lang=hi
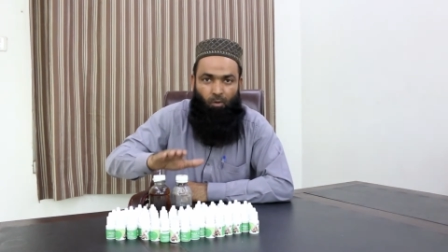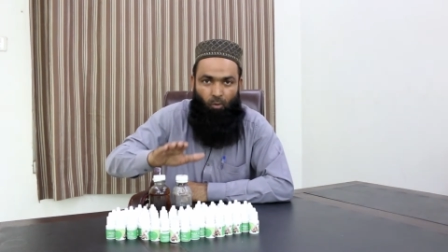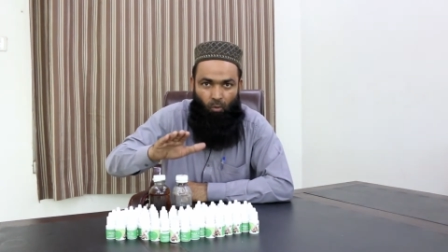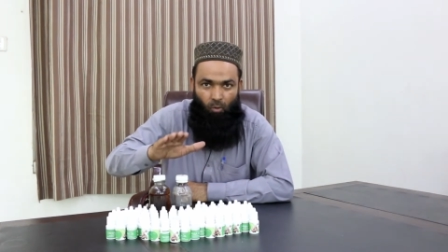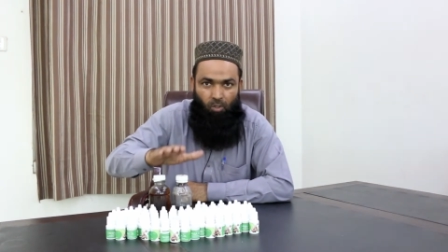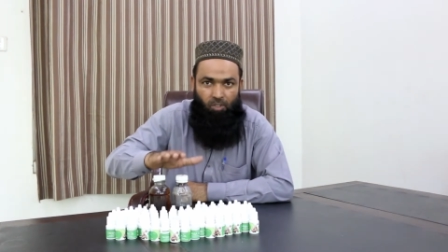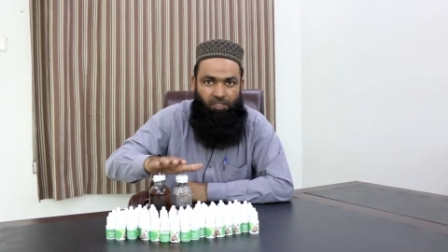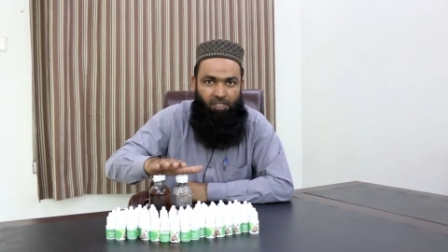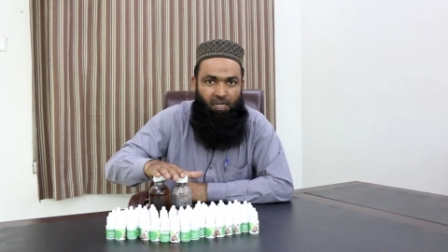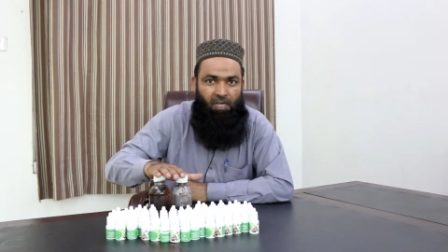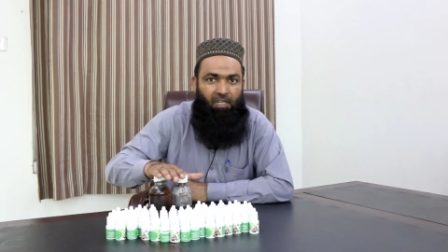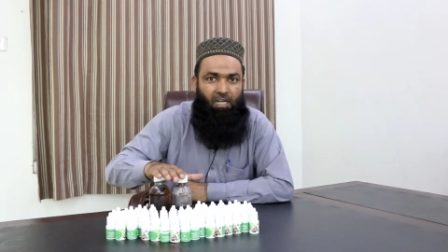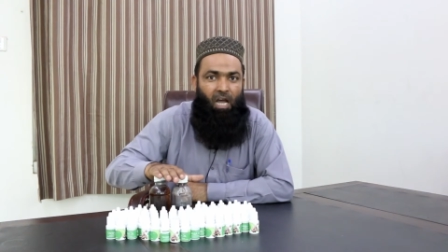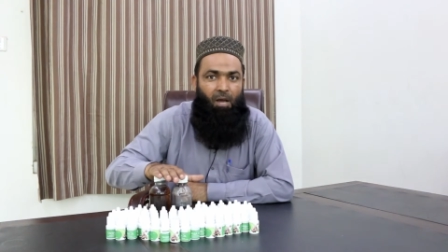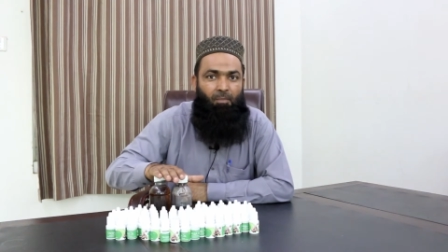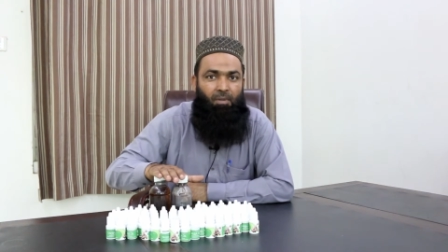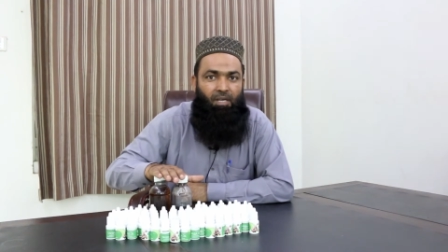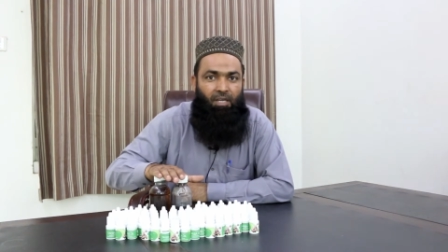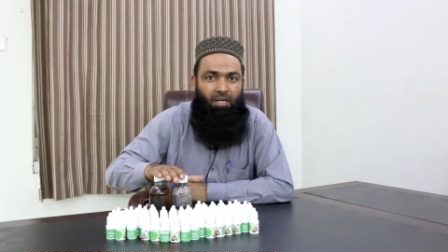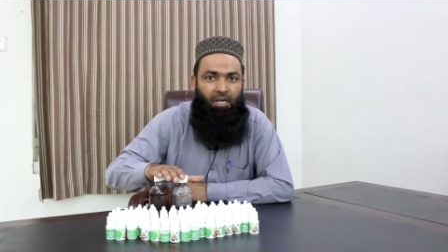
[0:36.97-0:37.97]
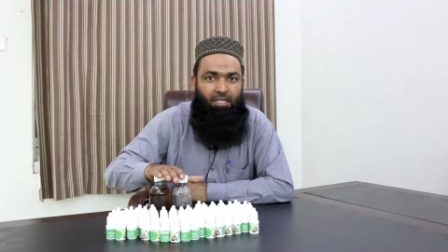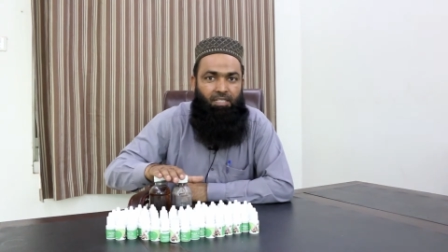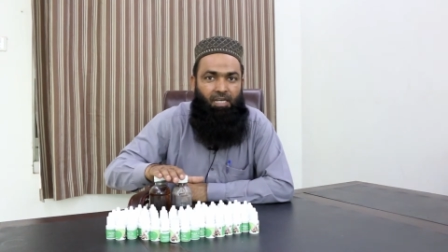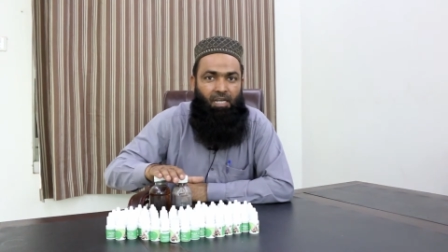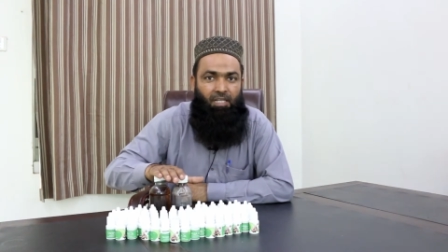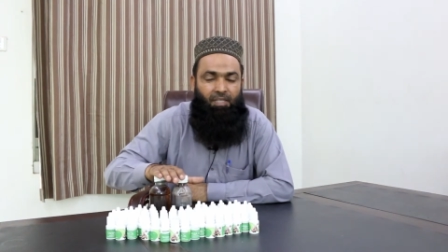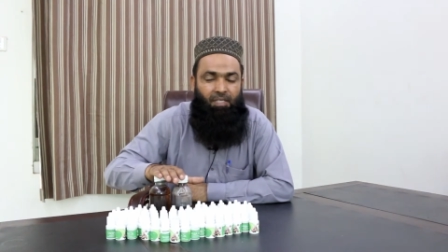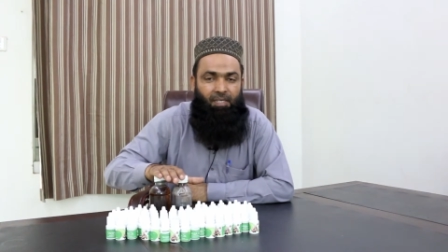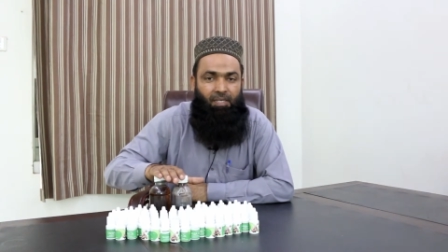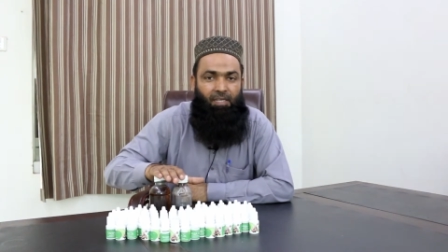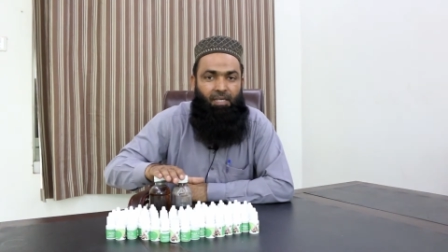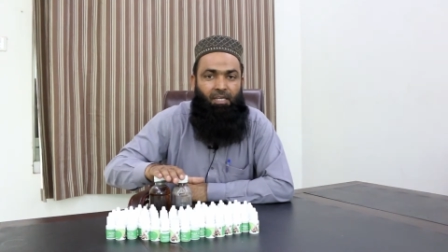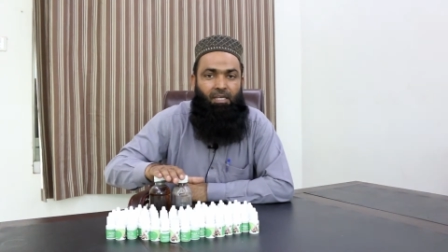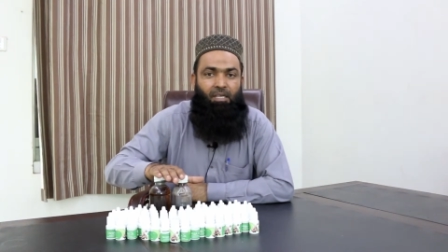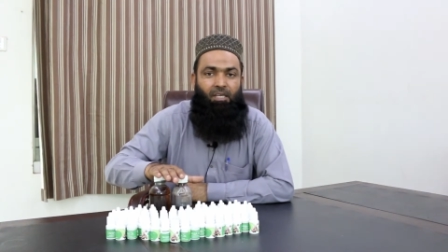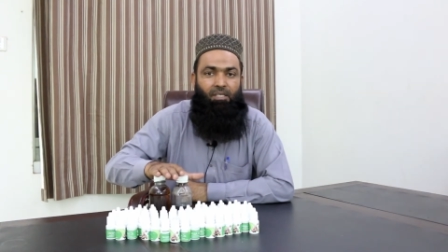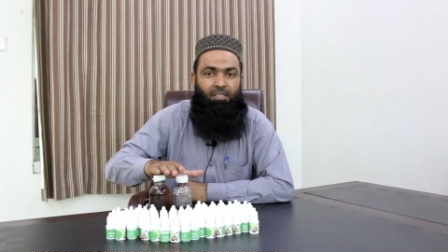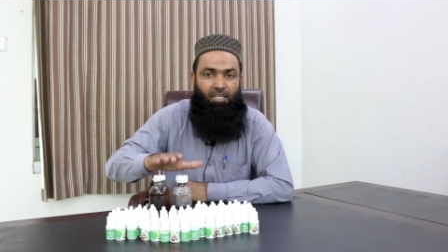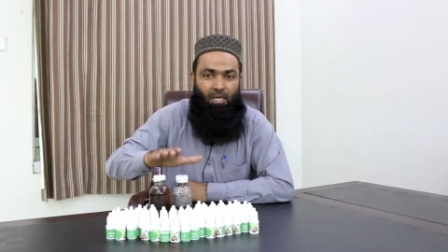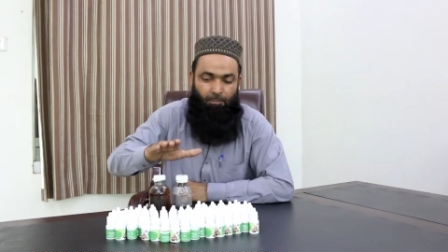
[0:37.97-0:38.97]
होल सेल काम करना चाहते हैं
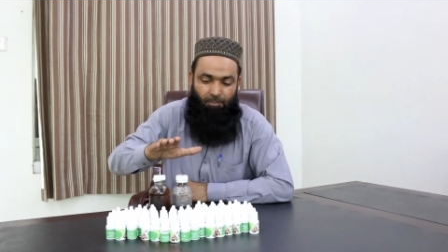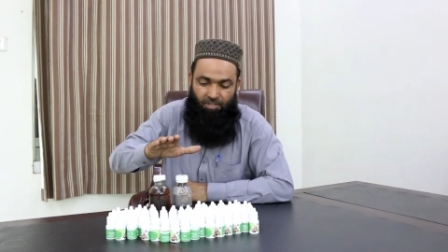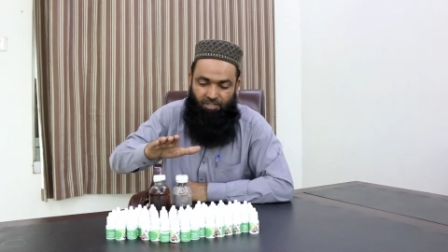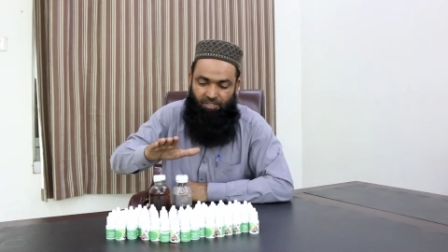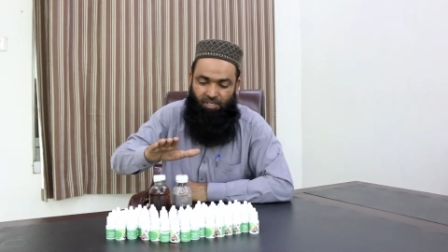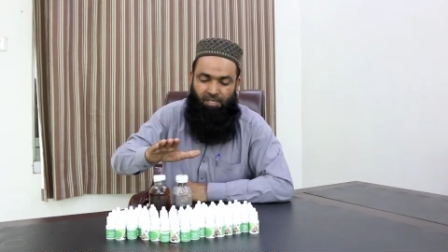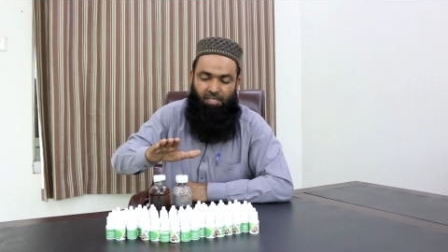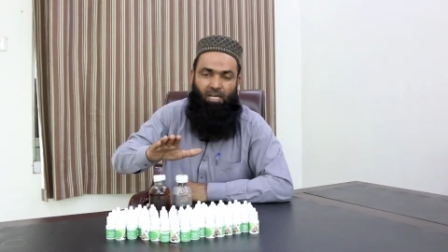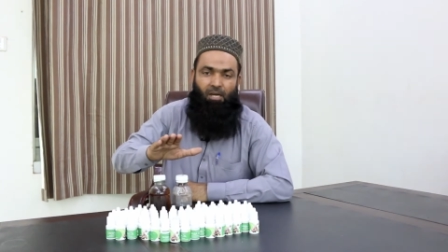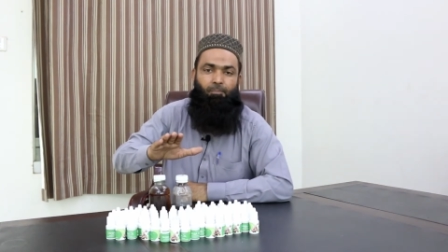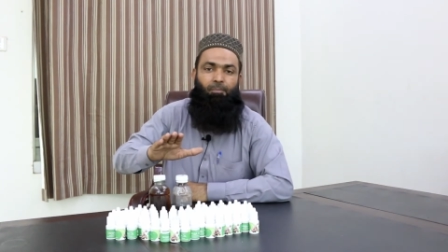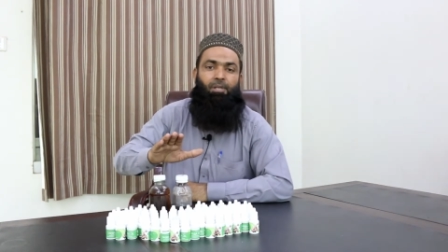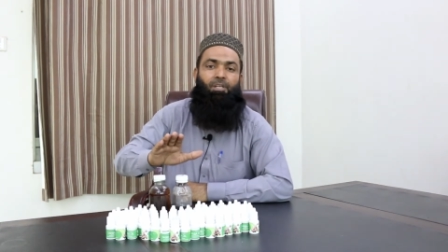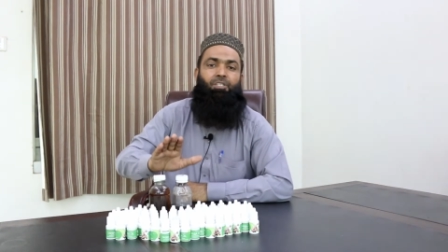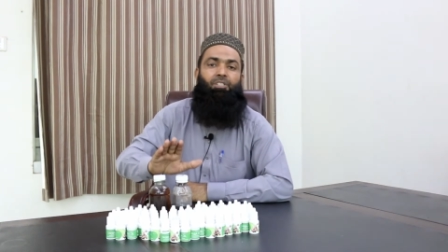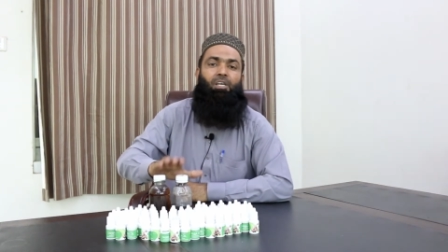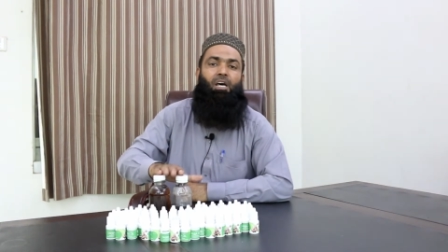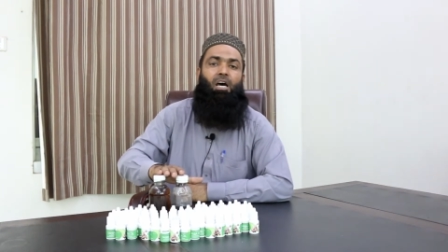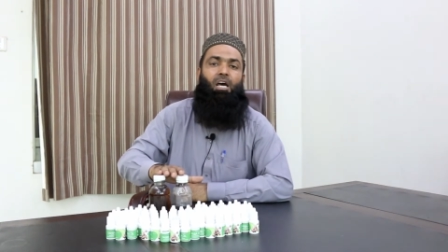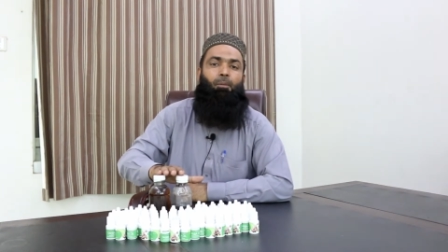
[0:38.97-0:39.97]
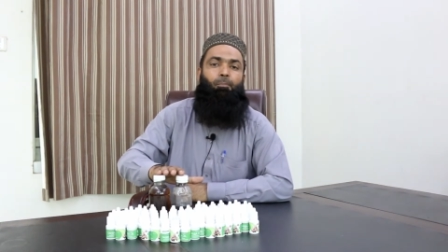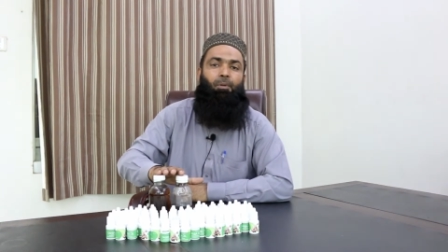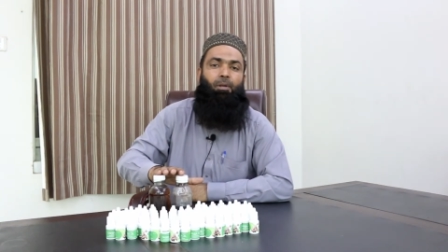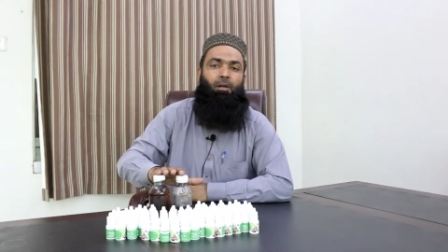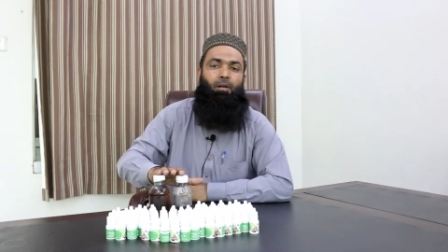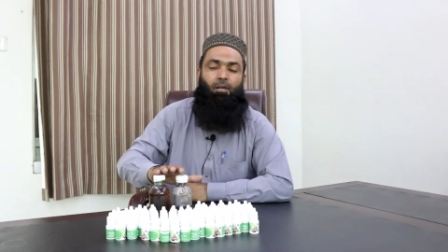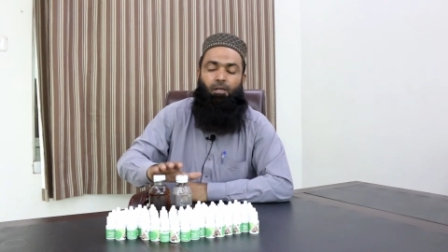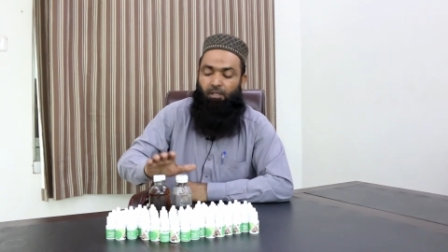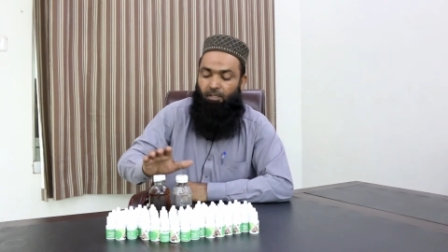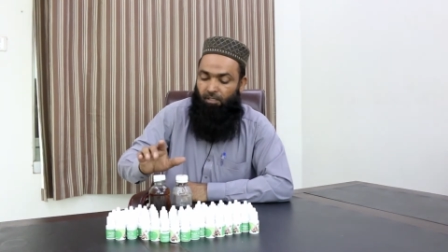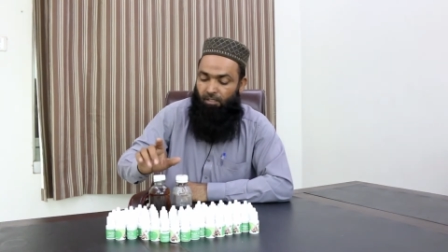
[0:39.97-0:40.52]
या बजरिया पंसार पर